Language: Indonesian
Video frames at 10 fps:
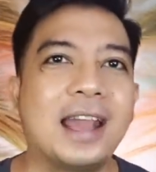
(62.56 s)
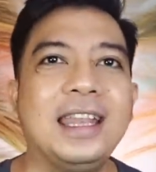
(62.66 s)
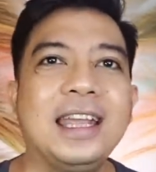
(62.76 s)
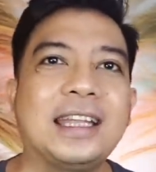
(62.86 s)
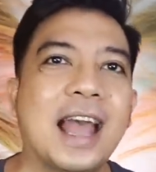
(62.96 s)
Hari
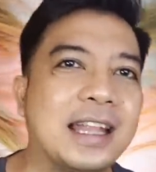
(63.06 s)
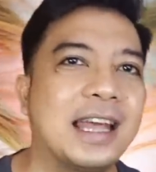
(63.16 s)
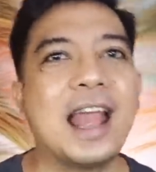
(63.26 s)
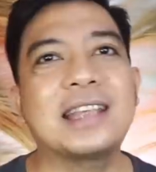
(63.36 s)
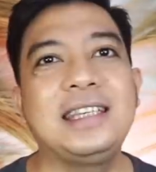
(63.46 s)
ini kita akan
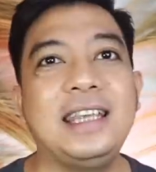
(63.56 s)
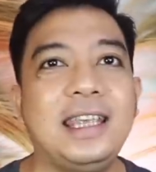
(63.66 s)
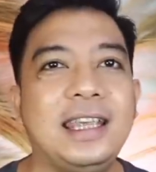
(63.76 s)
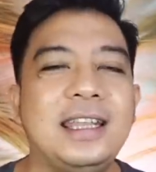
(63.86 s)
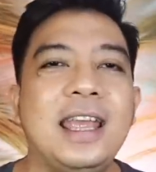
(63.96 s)

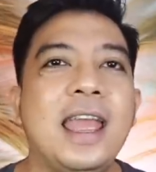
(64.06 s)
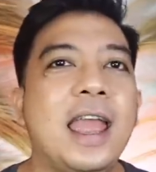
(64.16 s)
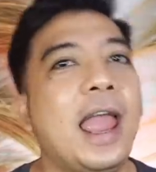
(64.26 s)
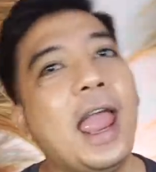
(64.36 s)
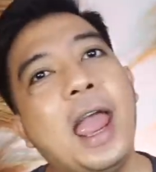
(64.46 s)
ngereaksiin
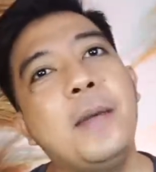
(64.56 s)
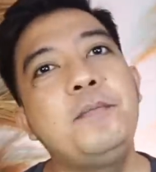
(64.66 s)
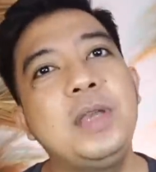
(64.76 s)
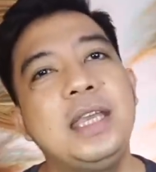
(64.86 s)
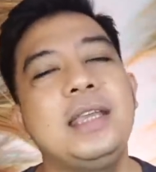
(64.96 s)

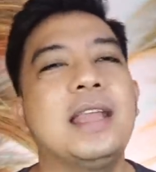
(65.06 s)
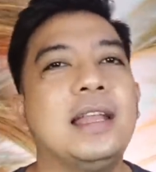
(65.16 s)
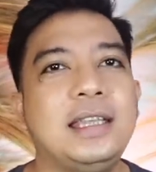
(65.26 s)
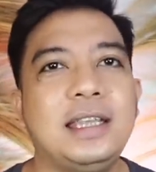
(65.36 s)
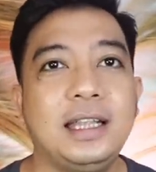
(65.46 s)
Ebi
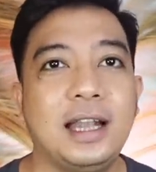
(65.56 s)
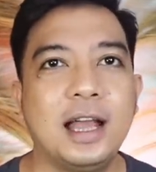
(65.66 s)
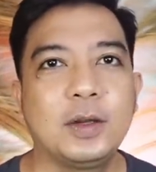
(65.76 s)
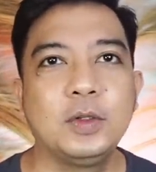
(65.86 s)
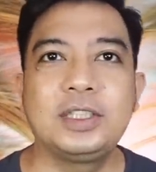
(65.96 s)
nyanyiin
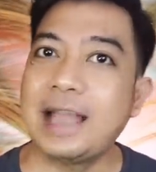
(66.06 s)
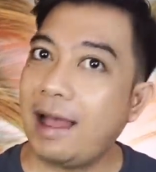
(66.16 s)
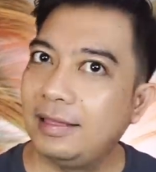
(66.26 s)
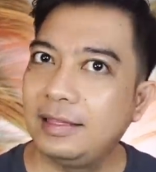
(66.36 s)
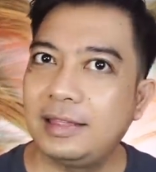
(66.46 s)
lagu
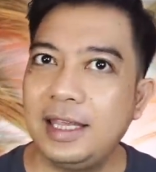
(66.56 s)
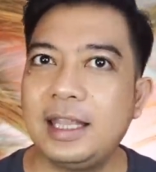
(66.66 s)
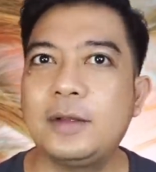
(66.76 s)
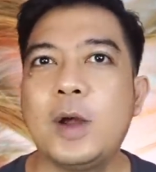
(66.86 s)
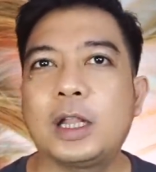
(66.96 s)

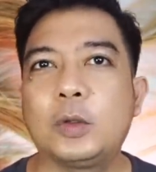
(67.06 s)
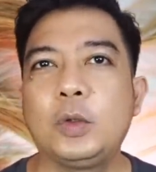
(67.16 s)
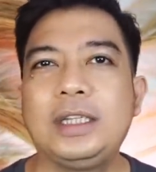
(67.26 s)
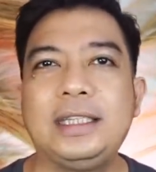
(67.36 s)
cantik waktu